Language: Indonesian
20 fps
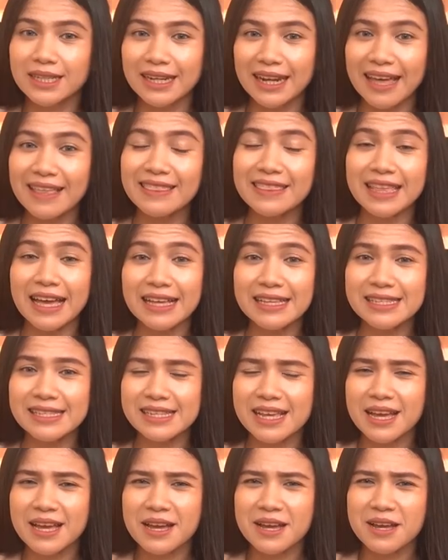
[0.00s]

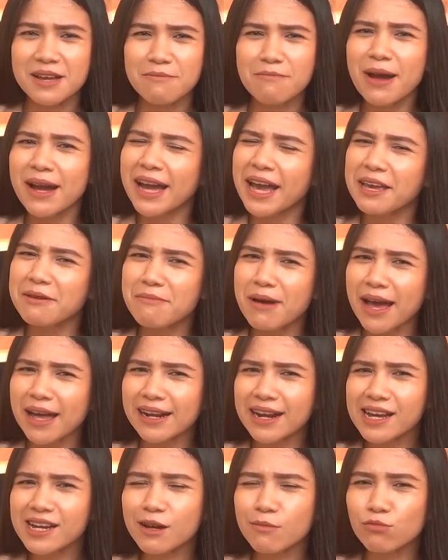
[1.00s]
Lantas,
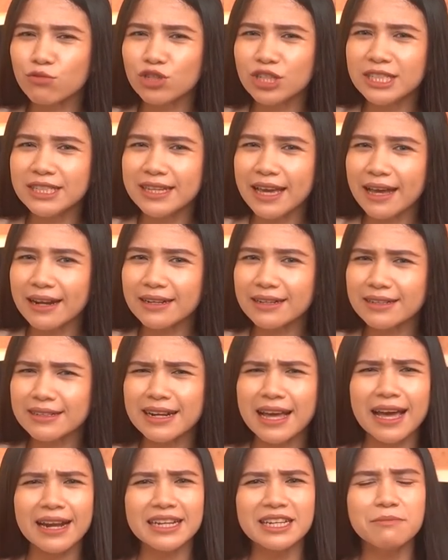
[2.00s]
bagaimana kemudian
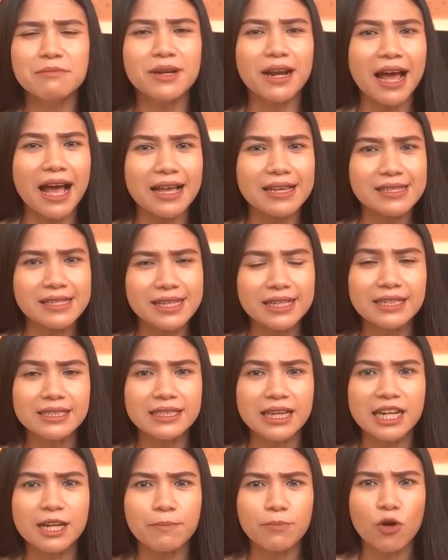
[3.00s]
Nani berhasil
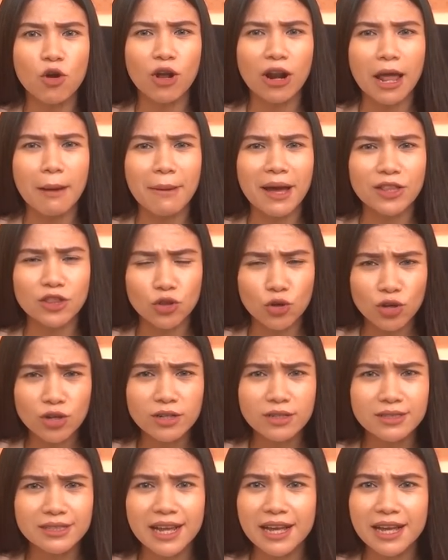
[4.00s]
jadi proklamator